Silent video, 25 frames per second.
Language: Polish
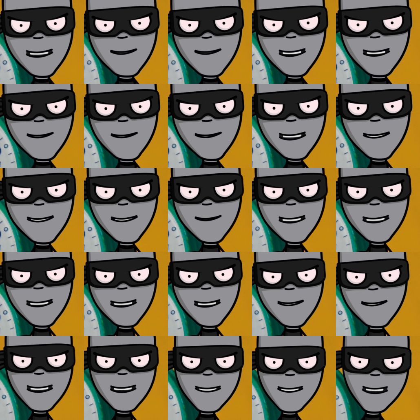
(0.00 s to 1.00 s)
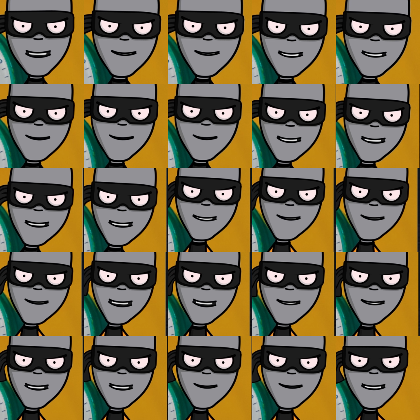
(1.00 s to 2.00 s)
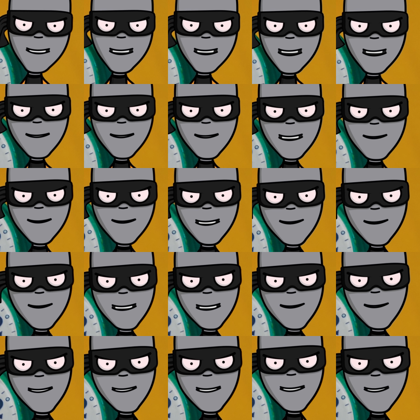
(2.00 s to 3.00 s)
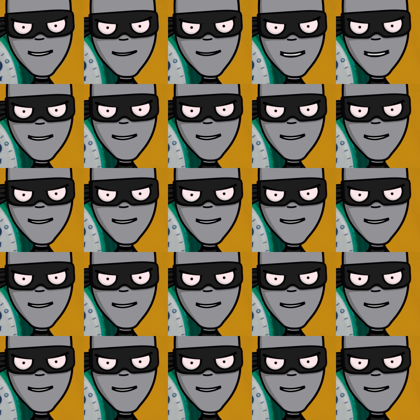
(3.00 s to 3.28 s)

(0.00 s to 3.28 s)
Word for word: Dajcie znać w komentarzach, na który z filmów najbardziej czekacie,